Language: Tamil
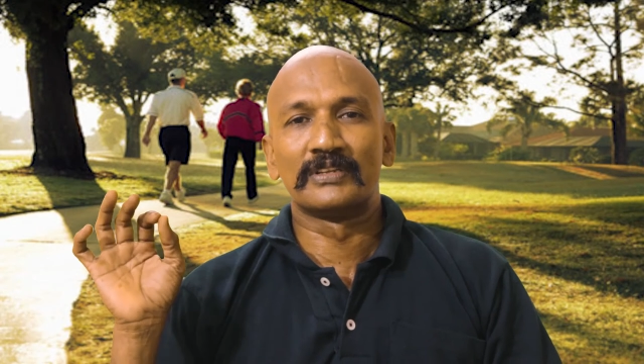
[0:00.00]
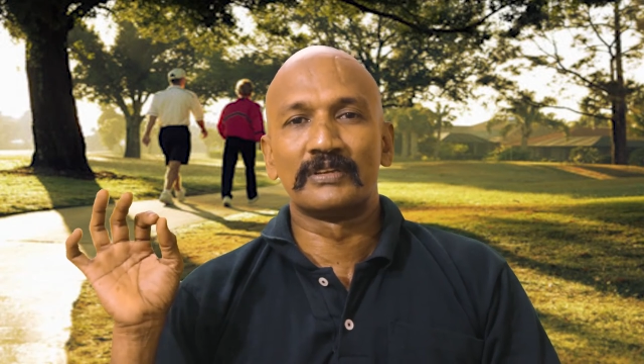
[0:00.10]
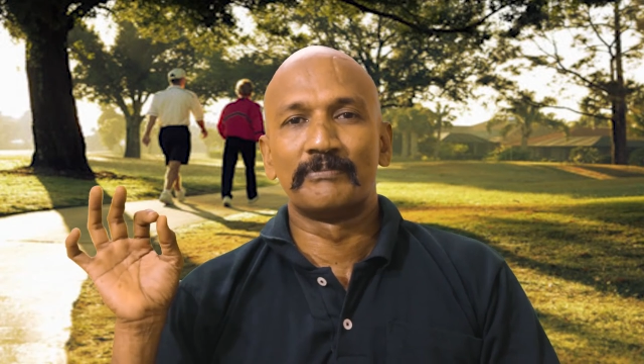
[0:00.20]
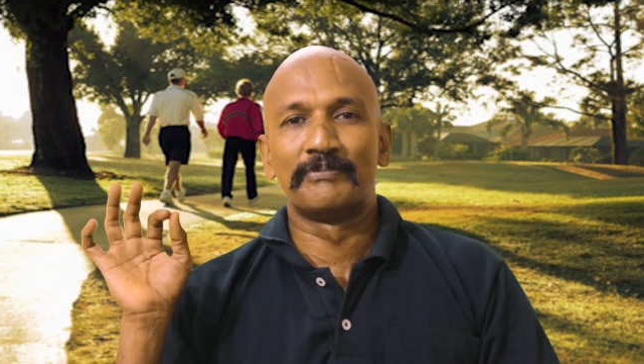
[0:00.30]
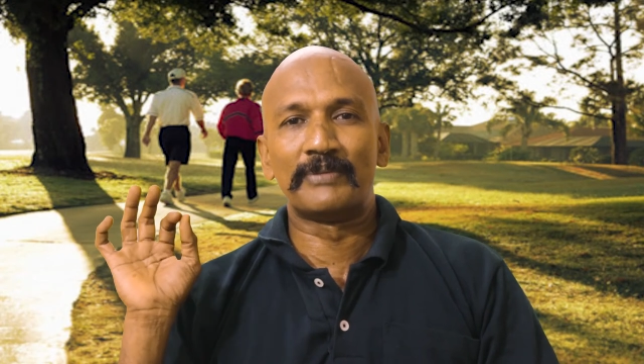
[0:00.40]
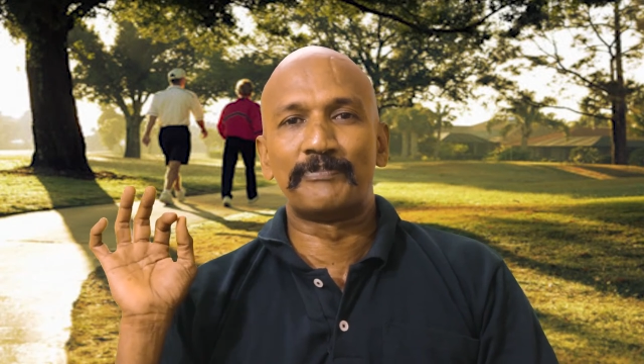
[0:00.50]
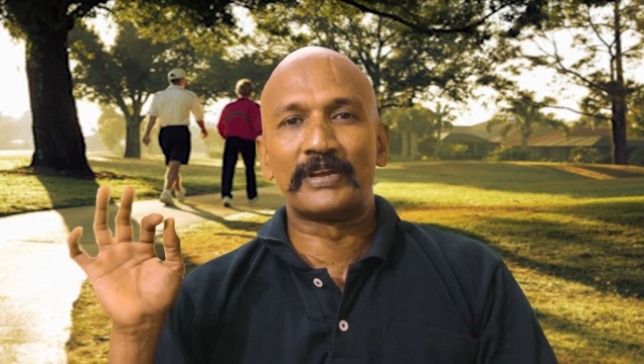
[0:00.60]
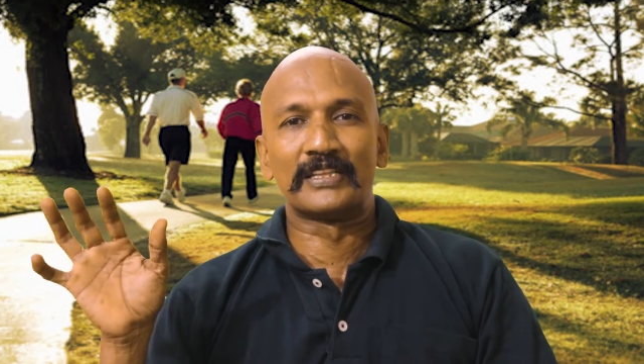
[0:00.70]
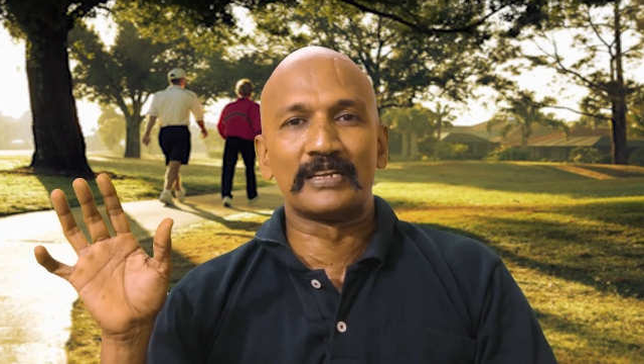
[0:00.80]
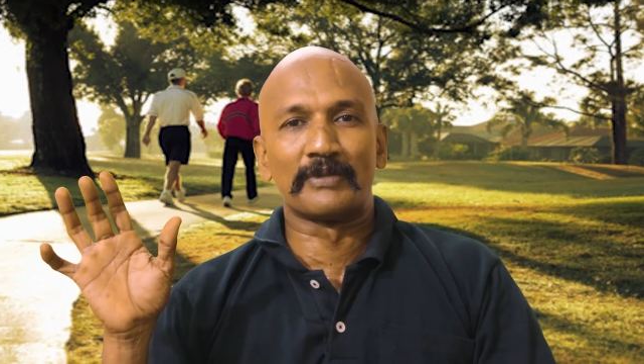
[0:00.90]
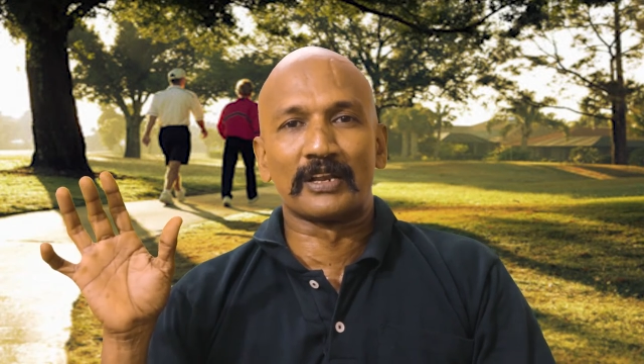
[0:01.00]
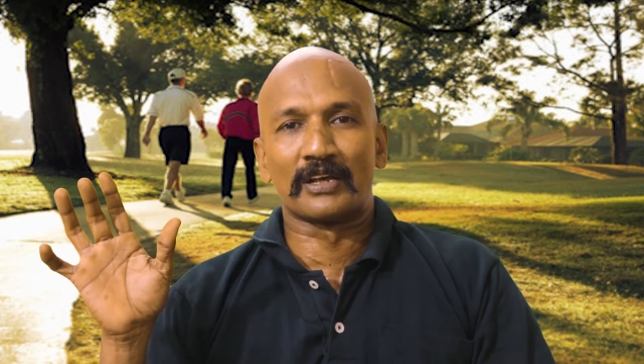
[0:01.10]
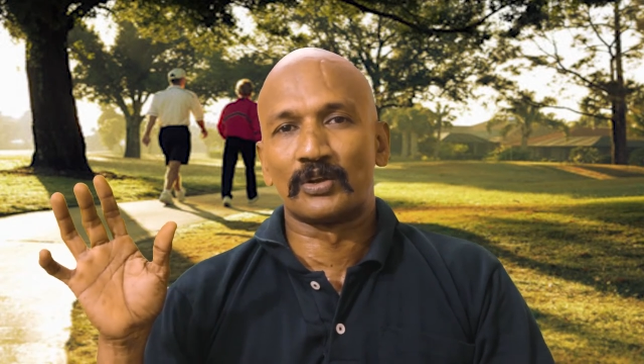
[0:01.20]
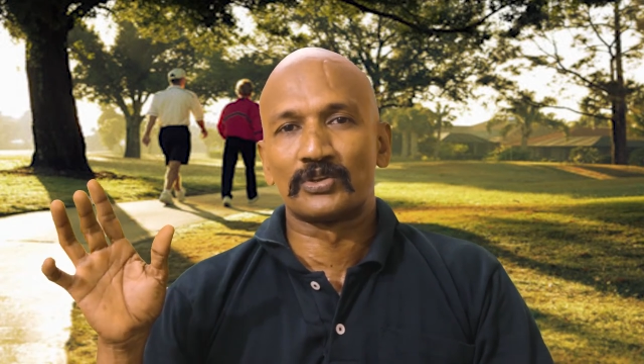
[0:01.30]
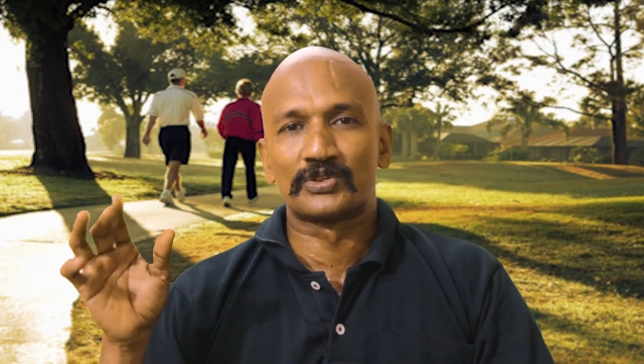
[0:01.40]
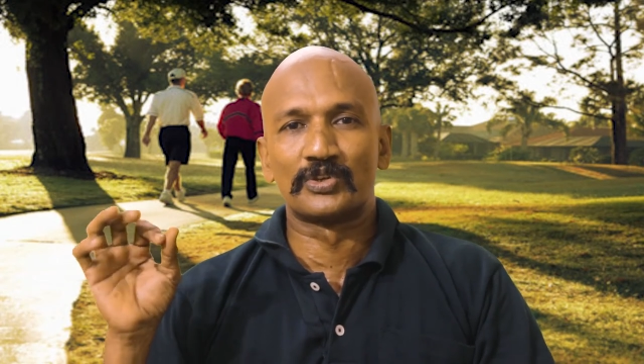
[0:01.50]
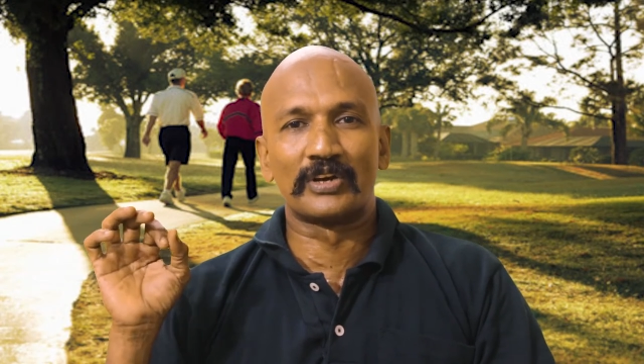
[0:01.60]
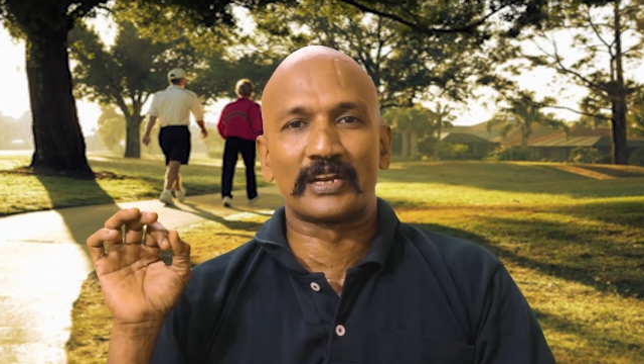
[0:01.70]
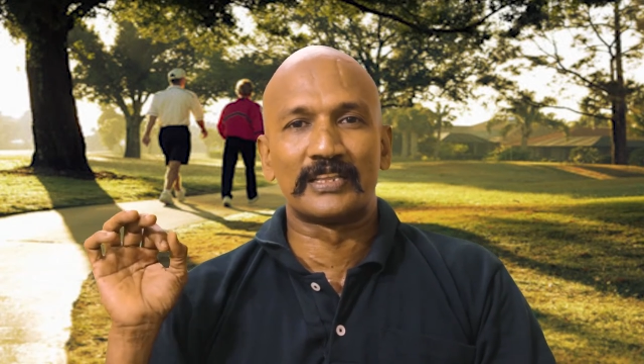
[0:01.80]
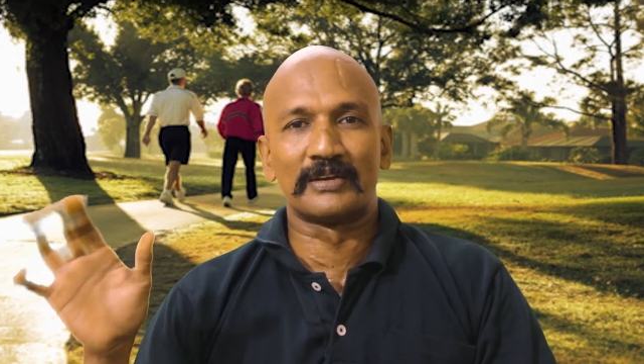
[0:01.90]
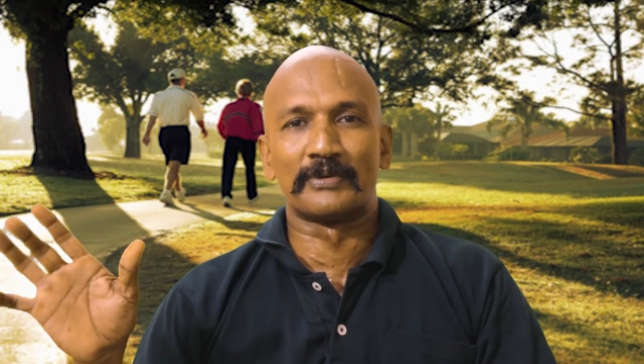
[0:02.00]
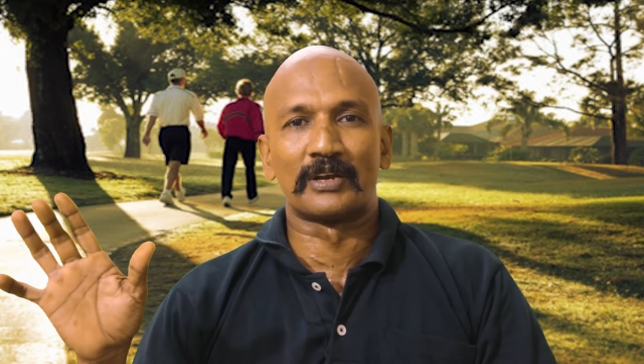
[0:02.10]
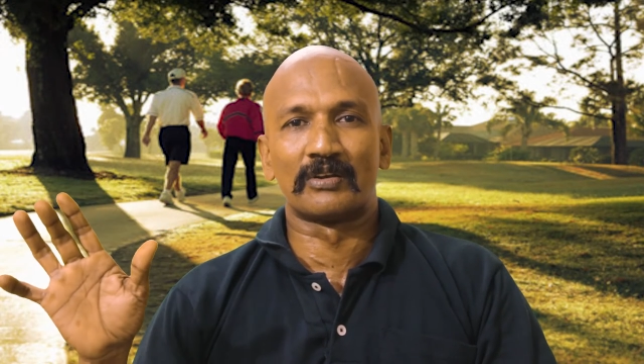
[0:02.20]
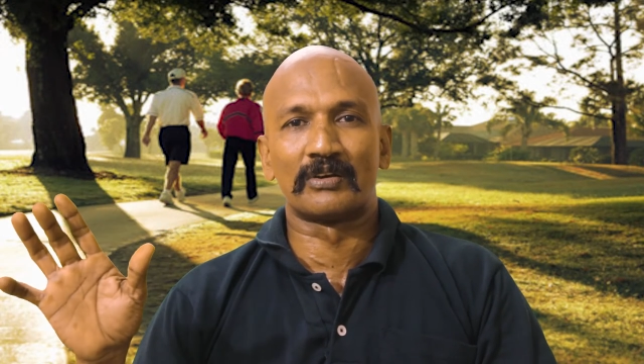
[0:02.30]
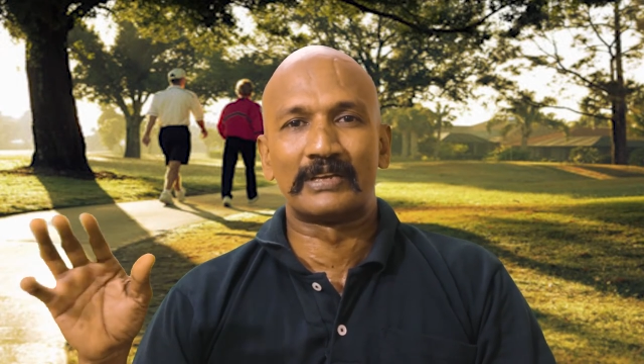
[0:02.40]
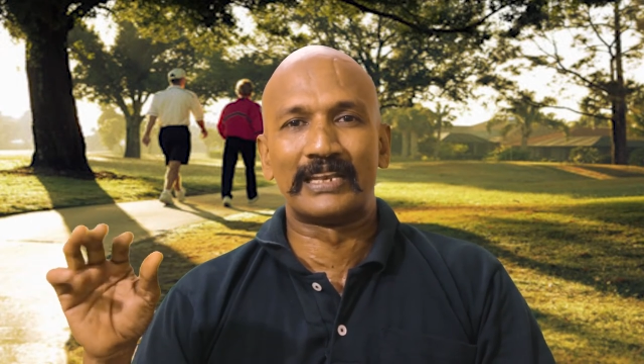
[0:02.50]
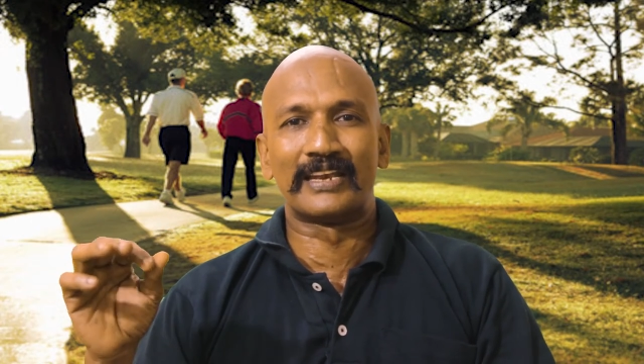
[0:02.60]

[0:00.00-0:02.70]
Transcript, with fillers: வந்து பிபி அதிகமானாலோ சுகர் அதிகமானாலோ